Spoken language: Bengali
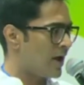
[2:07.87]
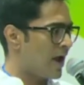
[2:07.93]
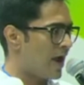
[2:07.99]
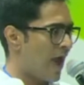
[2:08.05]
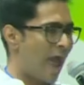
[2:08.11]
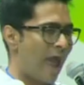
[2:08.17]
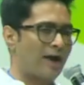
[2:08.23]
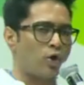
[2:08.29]

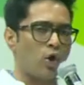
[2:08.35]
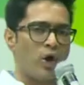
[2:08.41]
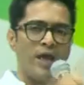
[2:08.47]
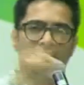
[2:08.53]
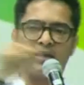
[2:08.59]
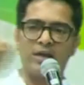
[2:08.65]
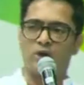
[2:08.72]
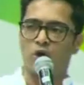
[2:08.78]
এক হয়ে
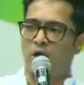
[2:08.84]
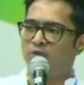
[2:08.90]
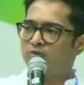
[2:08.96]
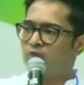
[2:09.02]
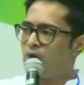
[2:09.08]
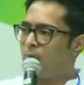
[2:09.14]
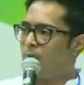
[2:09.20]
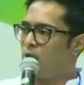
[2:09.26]
কি করে
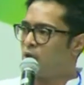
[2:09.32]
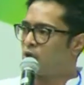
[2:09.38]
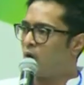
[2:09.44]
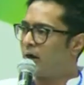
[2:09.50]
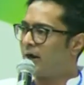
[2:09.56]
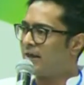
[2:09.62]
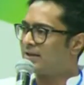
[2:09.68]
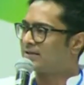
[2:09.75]
তৃণমূল
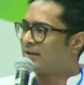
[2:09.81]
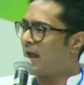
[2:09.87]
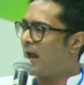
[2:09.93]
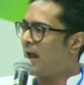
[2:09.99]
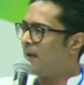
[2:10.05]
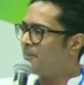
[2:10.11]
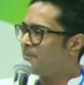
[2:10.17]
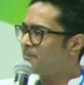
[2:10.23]
কংগ্রেসকে
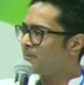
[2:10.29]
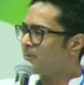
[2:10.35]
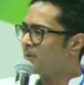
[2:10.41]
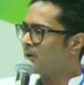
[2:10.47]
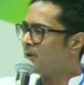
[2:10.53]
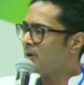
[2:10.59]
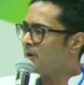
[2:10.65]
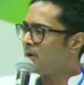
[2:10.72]

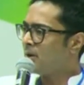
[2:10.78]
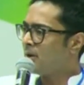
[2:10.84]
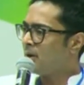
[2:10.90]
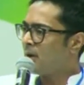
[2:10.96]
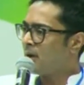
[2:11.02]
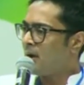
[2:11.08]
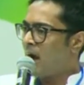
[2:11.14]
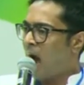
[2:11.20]

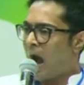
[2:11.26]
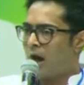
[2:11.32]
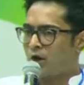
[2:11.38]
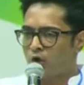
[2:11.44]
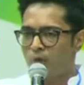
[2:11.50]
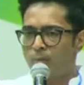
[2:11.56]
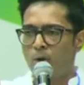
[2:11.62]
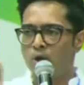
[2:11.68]

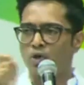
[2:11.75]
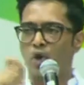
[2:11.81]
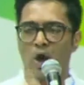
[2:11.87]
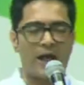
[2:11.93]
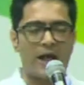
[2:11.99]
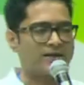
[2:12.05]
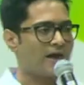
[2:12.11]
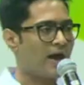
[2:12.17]
আক্রমণ
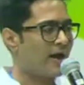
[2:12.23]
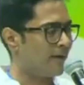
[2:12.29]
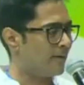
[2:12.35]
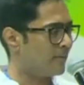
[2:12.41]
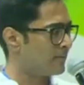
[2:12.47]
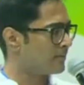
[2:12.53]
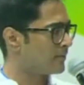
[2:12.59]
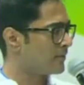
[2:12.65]
করা যায়
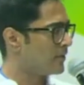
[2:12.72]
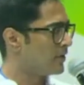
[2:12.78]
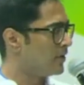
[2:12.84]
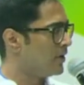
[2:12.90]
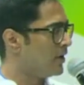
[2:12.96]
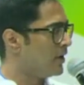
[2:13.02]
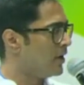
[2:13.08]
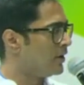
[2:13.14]

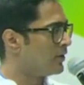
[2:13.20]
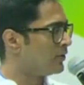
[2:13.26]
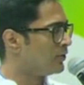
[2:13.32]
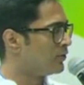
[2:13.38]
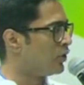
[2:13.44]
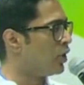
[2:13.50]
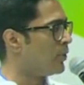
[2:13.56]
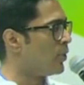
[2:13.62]

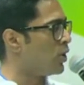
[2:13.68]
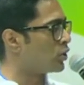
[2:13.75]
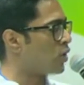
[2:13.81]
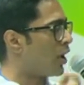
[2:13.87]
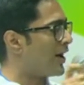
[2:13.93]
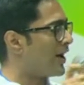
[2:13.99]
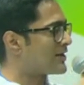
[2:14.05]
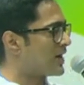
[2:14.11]
তৃণমূল
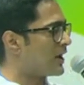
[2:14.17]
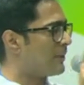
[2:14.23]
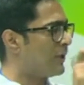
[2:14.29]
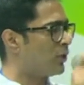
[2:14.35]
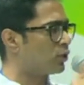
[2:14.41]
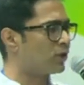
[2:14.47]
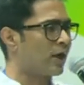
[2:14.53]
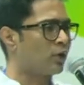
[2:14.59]
কংগ্রেসের
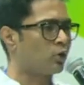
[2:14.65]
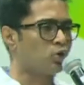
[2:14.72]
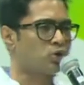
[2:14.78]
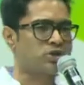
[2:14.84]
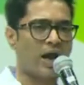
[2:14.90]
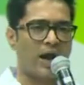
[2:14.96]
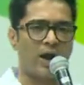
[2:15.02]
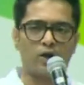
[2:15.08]
বিরুদ্ধে
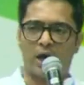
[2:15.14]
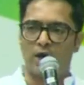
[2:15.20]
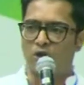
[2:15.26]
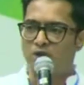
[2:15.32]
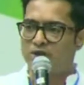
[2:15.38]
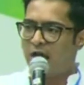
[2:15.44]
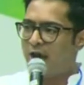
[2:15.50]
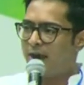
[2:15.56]
কুৎসা রটানো
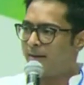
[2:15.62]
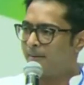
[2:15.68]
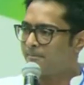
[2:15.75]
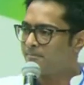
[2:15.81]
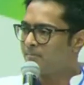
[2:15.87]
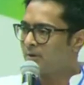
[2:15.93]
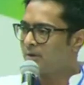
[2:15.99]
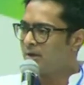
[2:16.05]
যায়
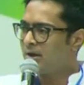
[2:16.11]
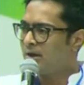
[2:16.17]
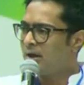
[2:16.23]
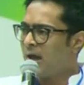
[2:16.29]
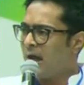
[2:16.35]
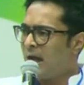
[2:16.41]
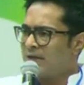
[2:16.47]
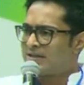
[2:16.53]

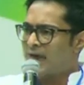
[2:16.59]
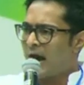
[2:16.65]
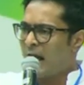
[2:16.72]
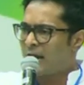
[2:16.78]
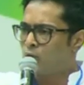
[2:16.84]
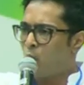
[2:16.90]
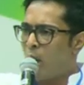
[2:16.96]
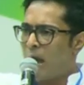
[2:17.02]
যারা
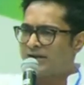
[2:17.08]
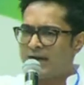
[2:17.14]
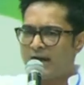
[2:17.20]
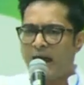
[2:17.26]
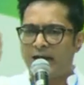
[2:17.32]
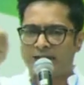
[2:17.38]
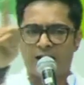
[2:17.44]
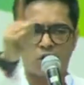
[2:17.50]
দু
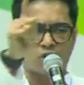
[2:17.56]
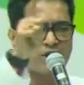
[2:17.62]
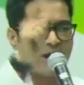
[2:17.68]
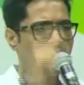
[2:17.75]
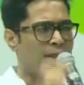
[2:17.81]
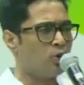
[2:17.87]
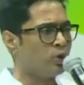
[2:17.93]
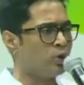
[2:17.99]
সালে
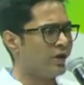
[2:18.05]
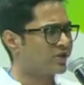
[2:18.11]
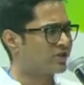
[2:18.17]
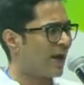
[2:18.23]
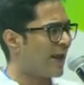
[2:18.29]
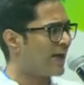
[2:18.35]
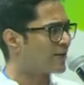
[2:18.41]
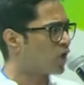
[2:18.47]
১৯
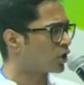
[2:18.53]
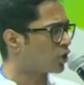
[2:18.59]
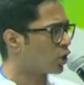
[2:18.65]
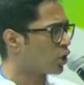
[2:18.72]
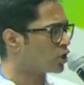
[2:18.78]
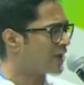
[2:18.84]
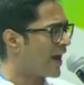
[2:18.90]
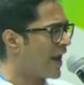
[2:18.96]
সালে সতেরো
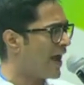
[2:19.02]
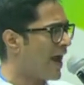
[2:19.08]
সালে